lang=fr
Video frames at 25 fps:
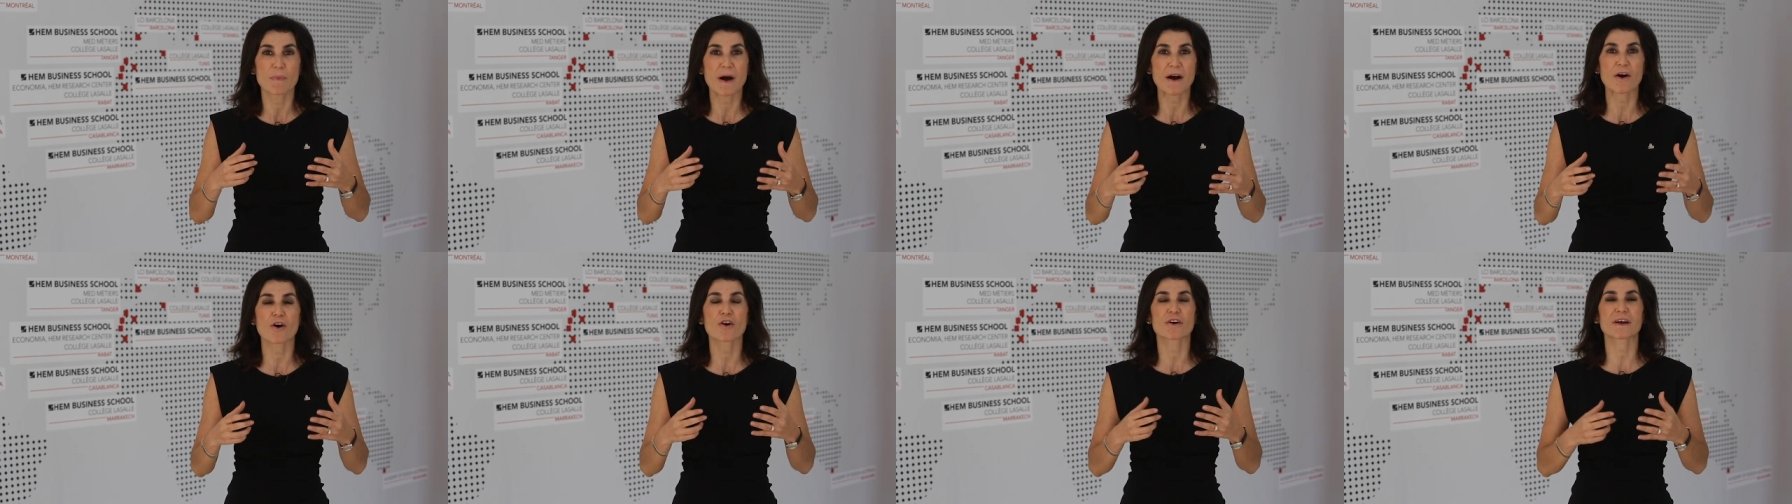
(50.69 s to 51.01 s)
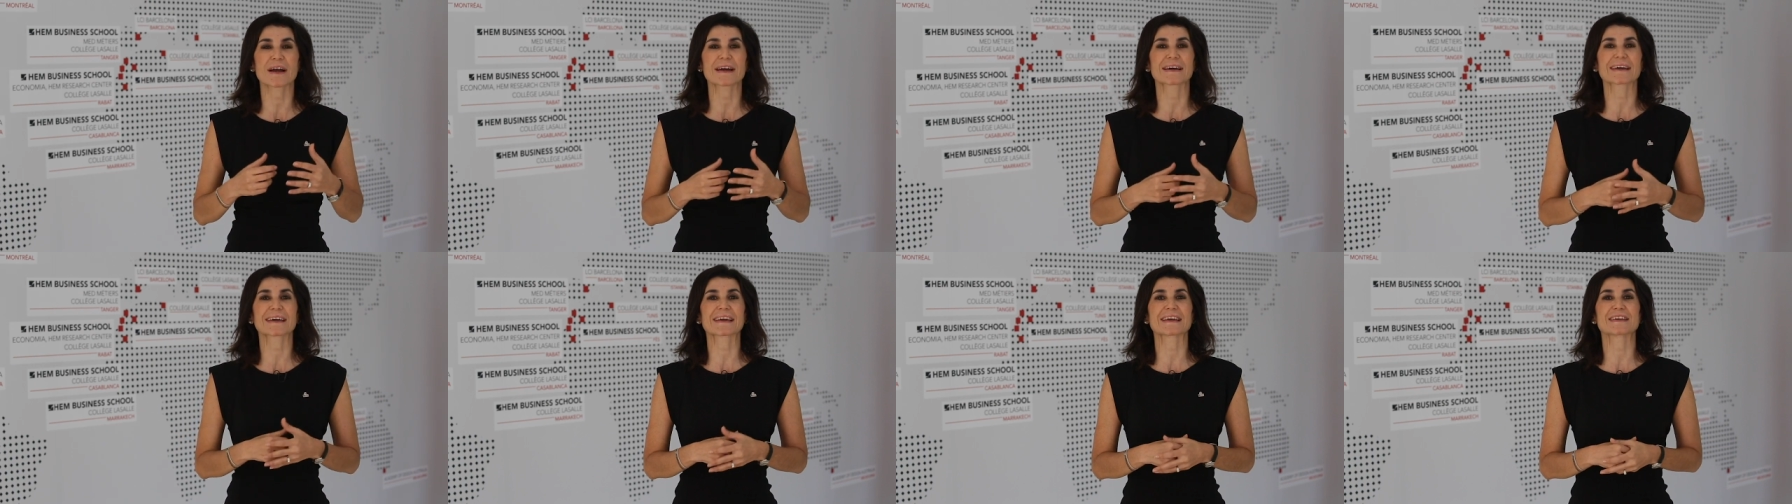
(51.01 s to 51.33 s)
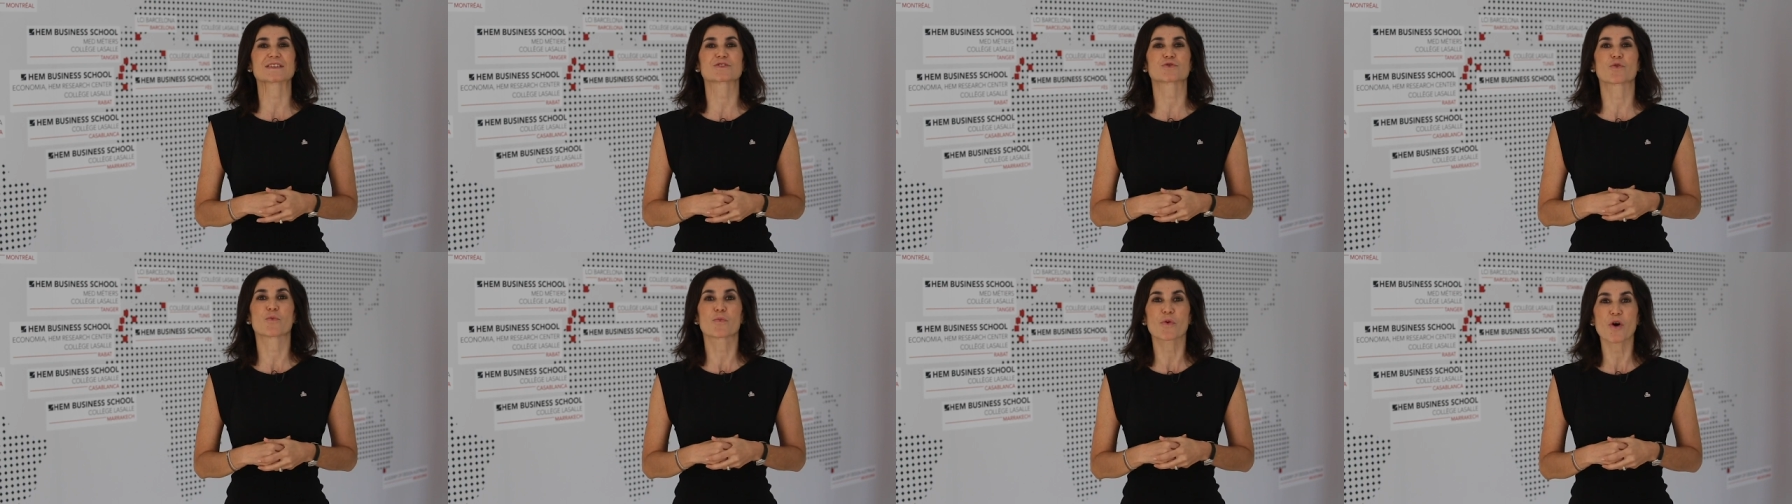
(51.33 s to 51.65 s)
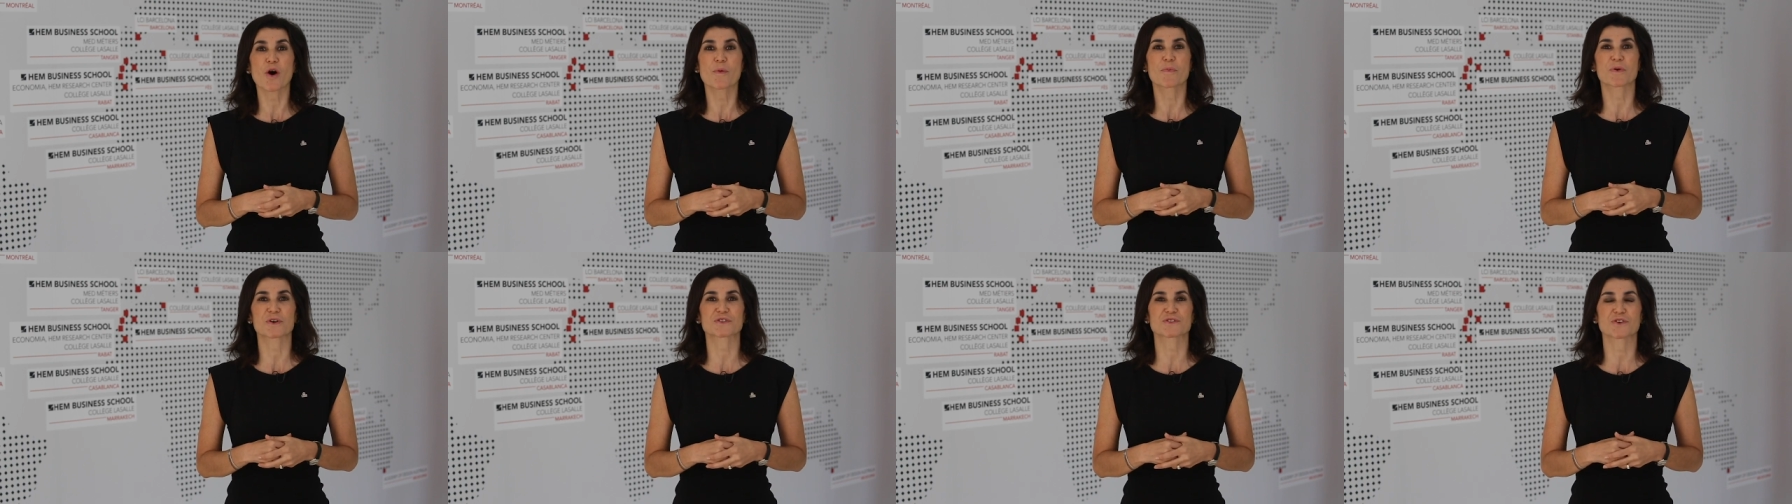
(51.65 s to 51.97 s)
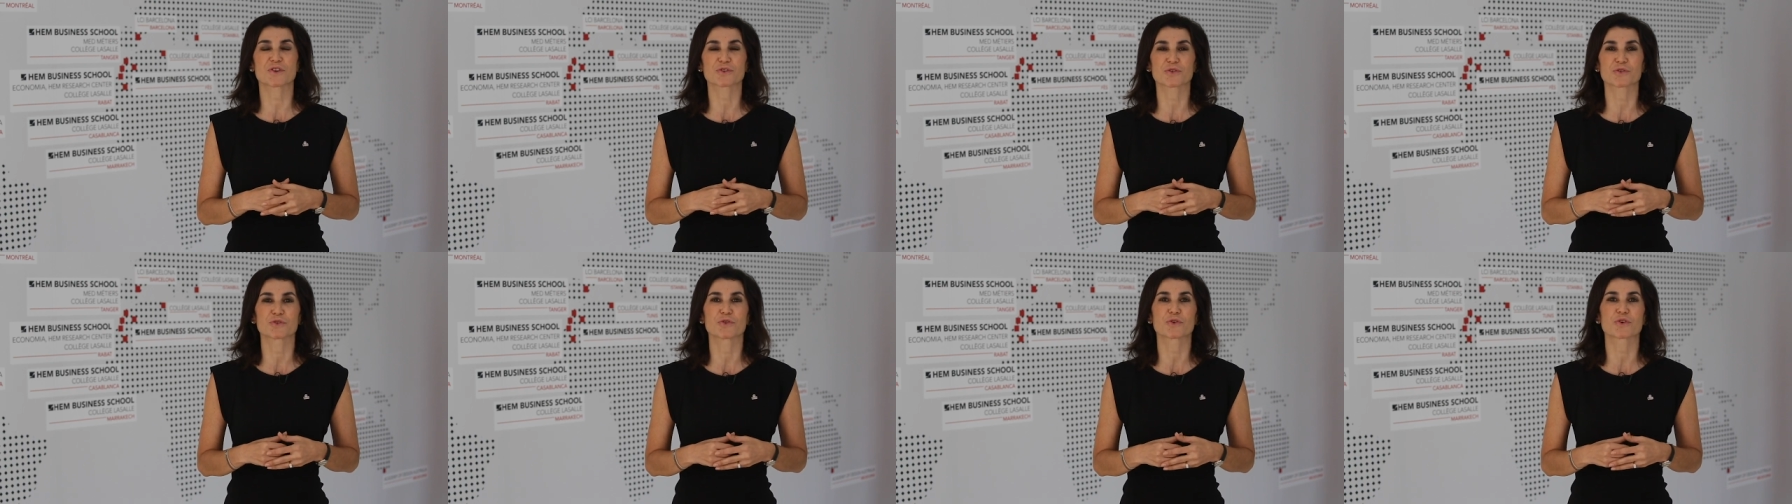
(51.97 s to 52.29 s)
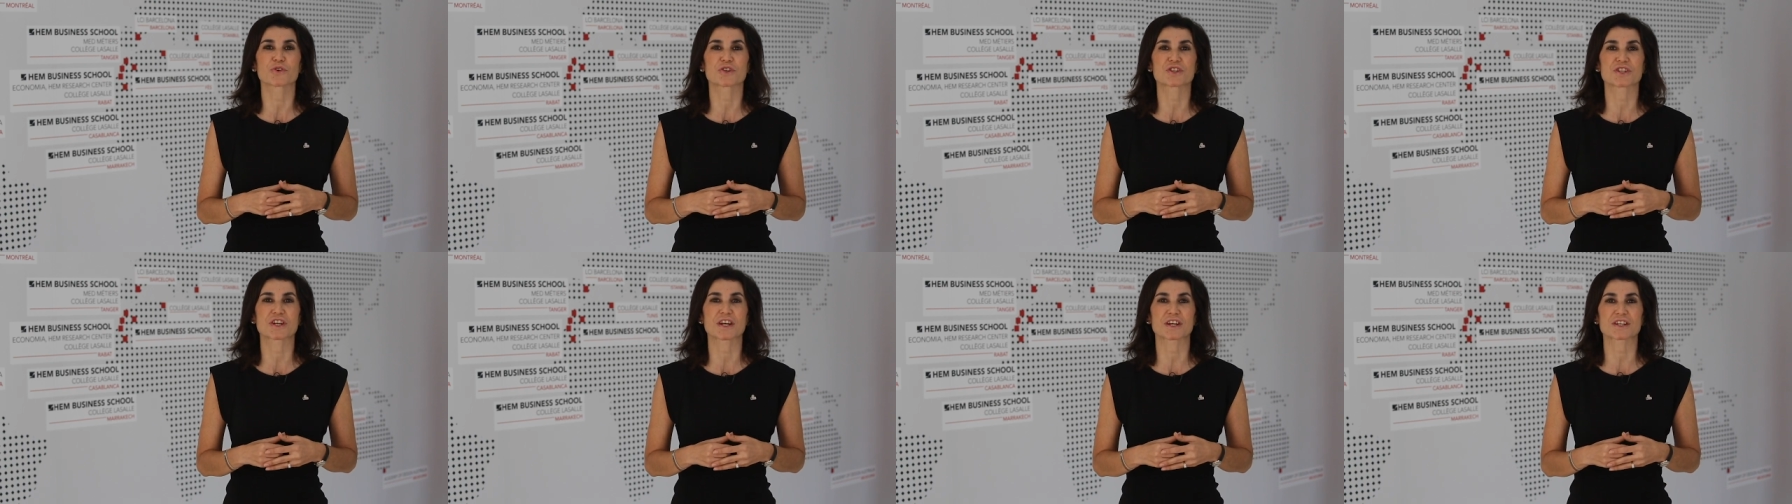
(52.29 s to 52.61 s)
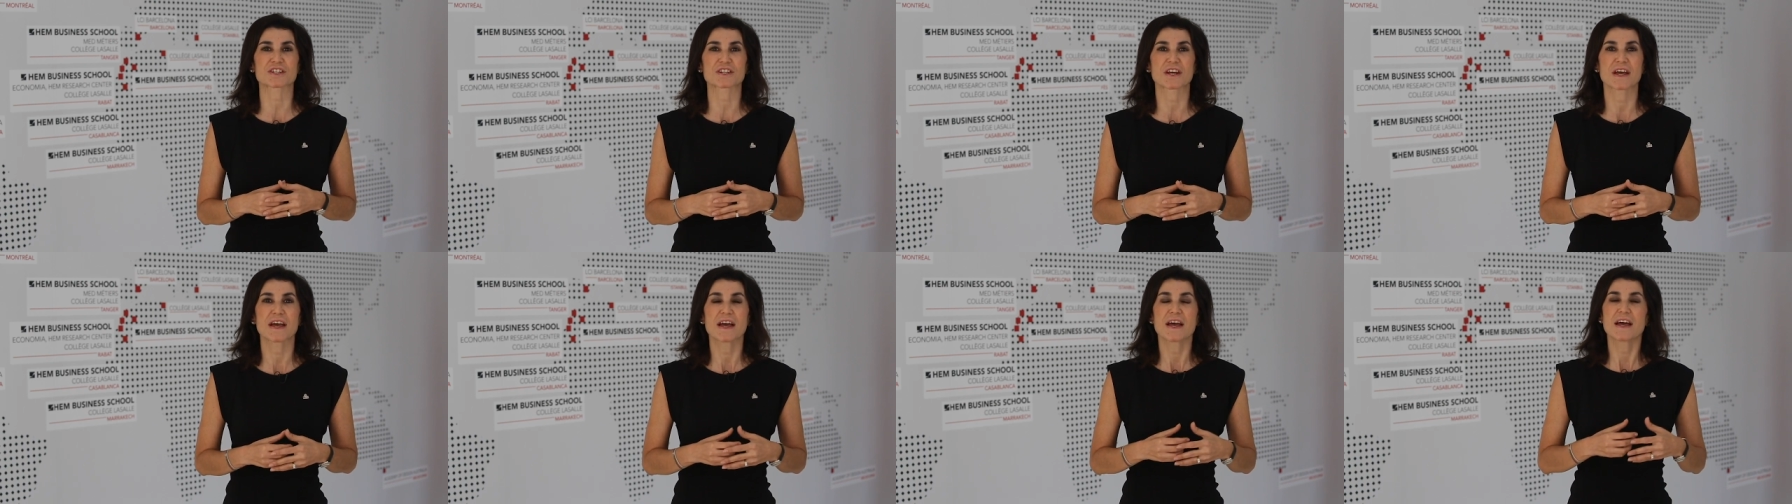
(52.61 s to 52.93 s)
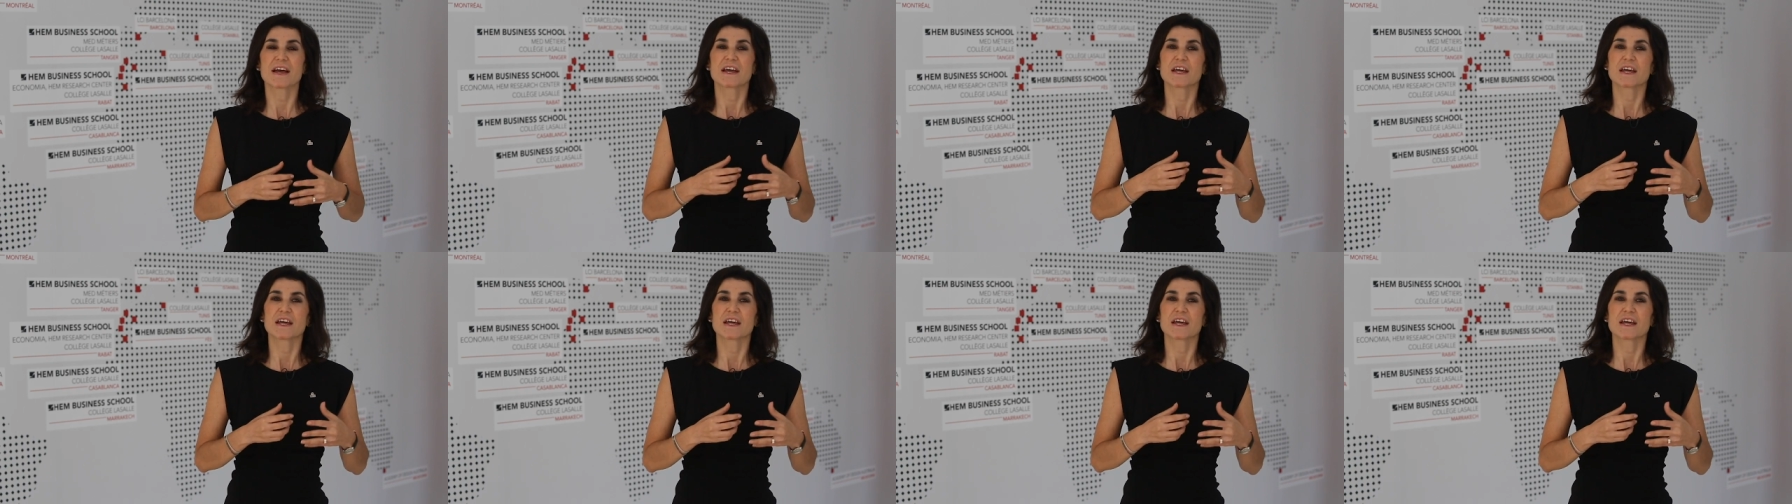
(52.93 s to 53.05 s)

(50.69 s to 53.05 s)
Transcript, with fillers: Maroc à créer son propre centre de recherche.